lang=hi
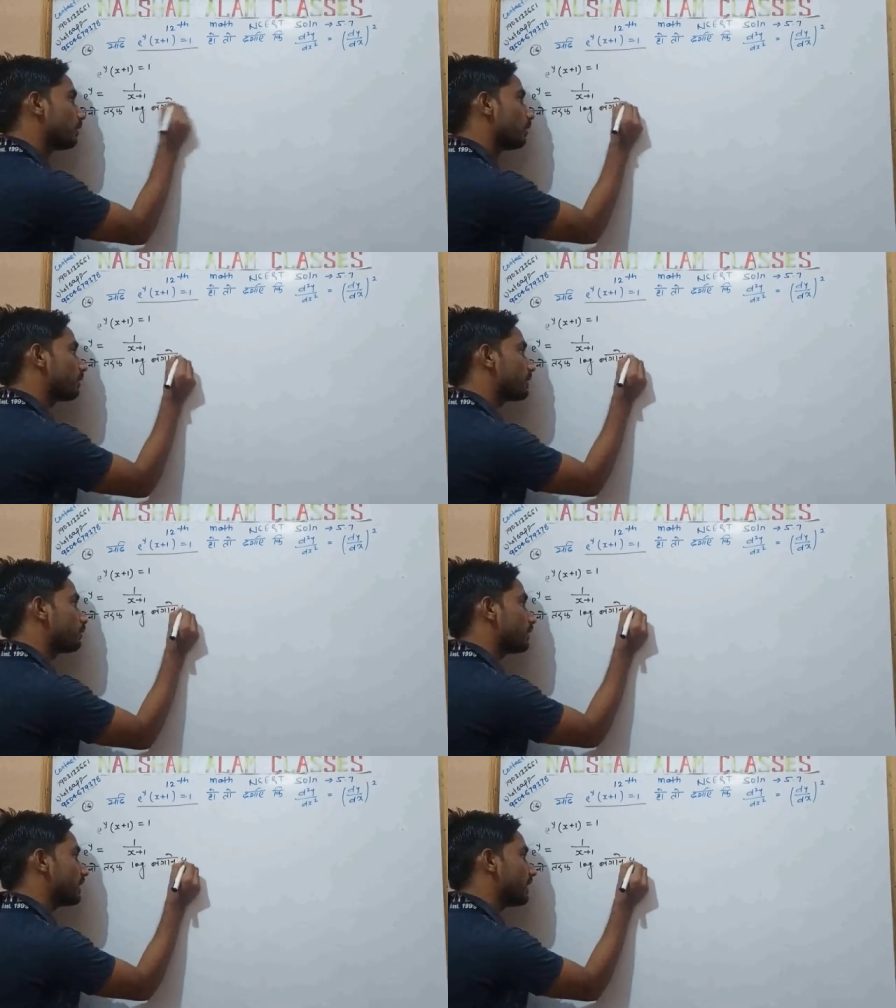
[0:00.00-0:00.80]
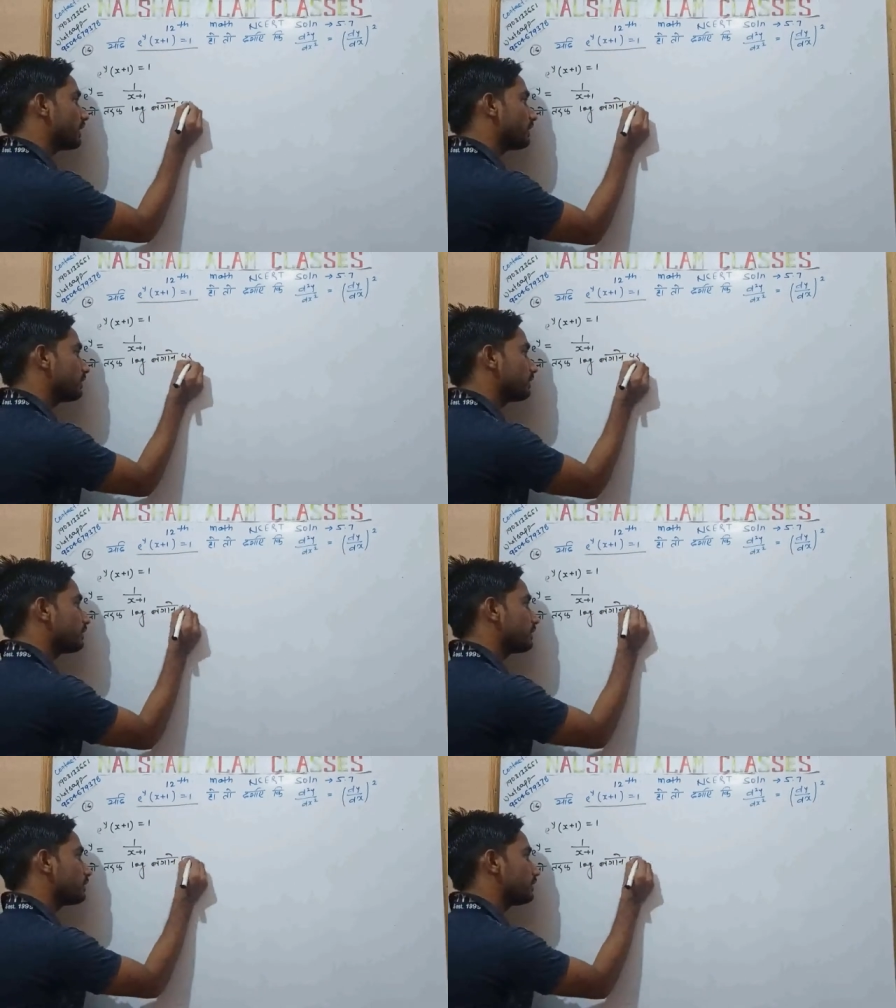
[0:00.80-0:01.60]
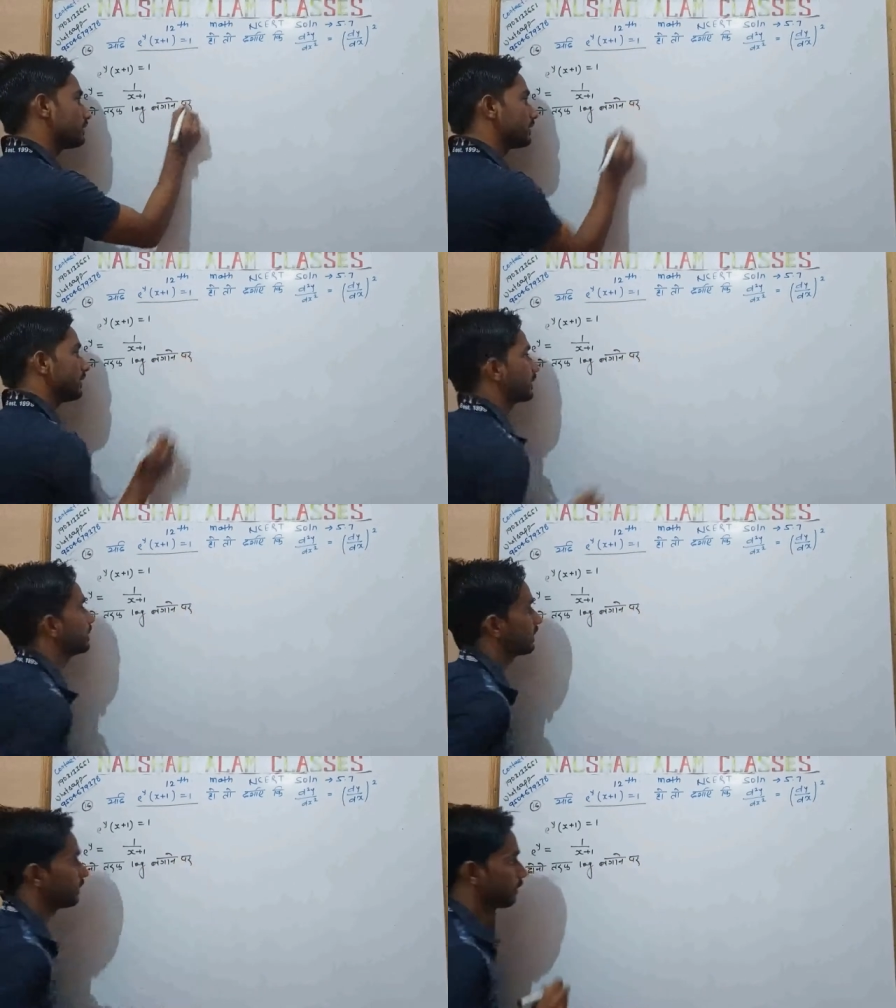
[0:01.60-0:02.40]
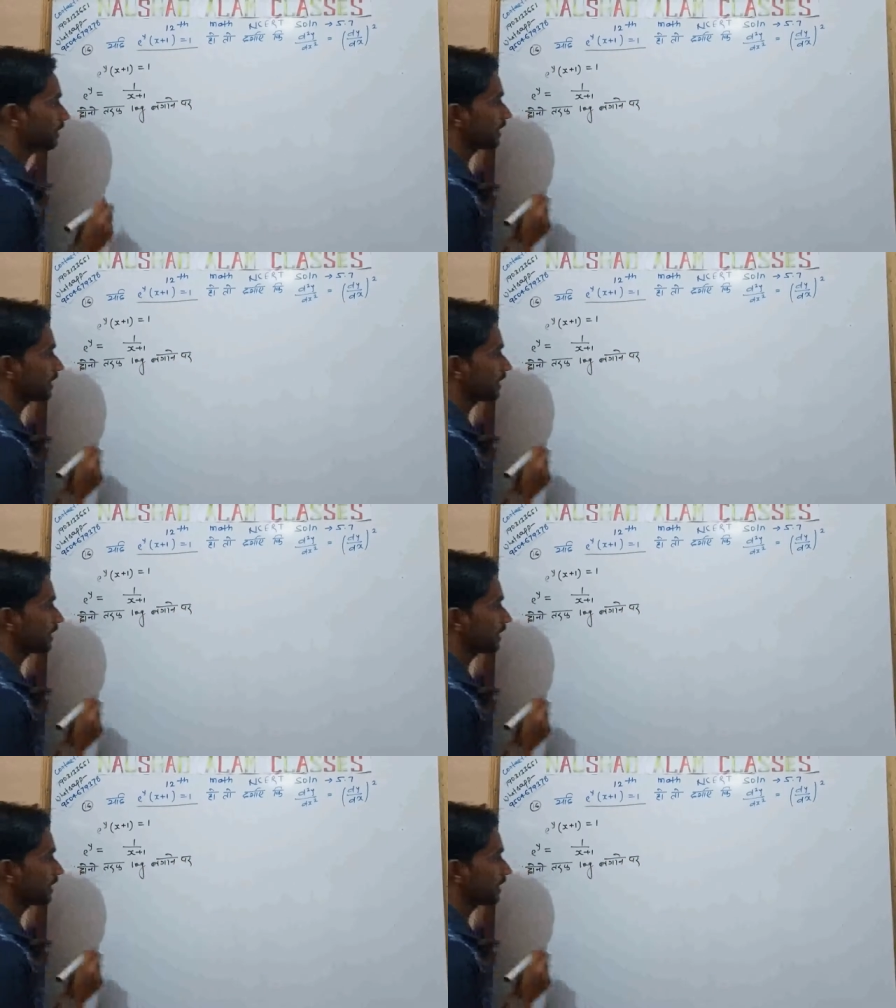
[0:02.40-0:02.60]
लॉग क्यों लगा रहे देखिएगा लॉग